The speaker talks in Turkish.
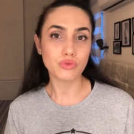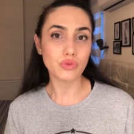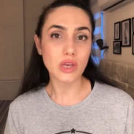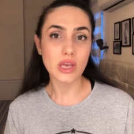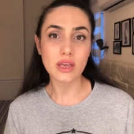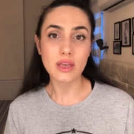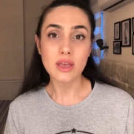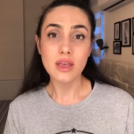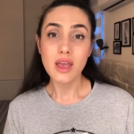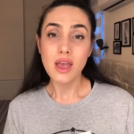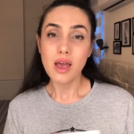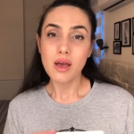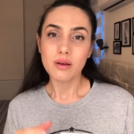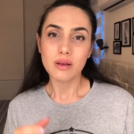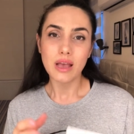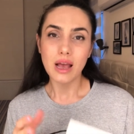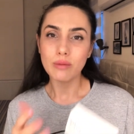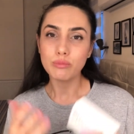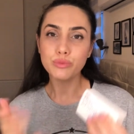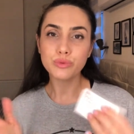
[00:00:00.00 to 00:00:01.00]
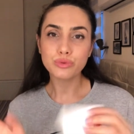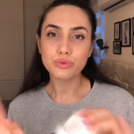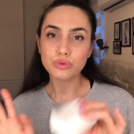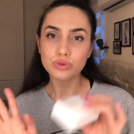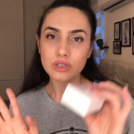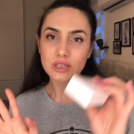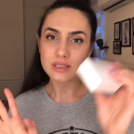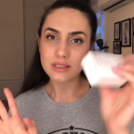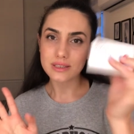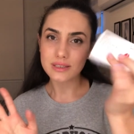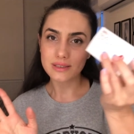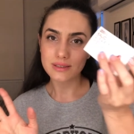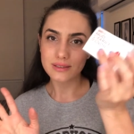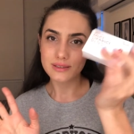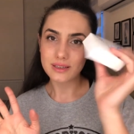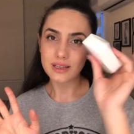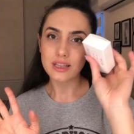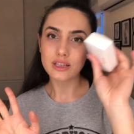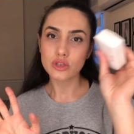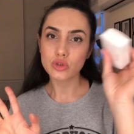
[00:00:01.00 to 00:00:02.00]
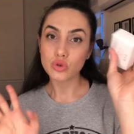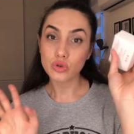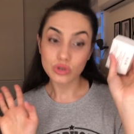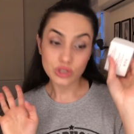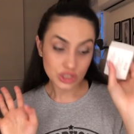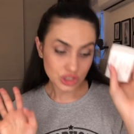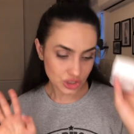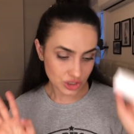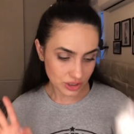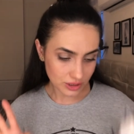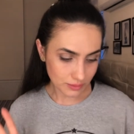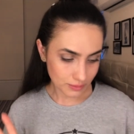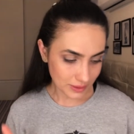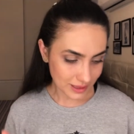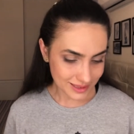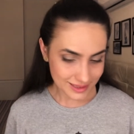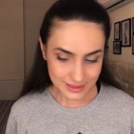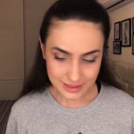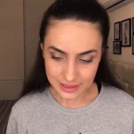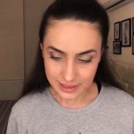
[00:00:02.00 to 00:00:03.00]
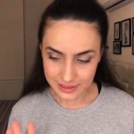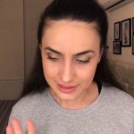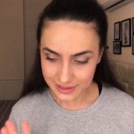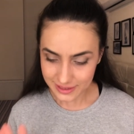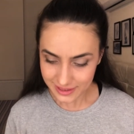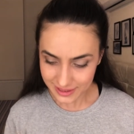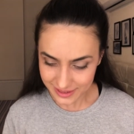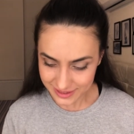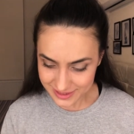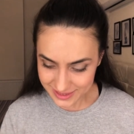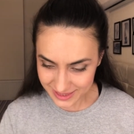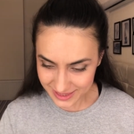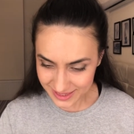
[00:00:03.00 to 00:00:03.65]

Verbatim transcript: ve ya bununla kalıcı oje çıkmaz yani net.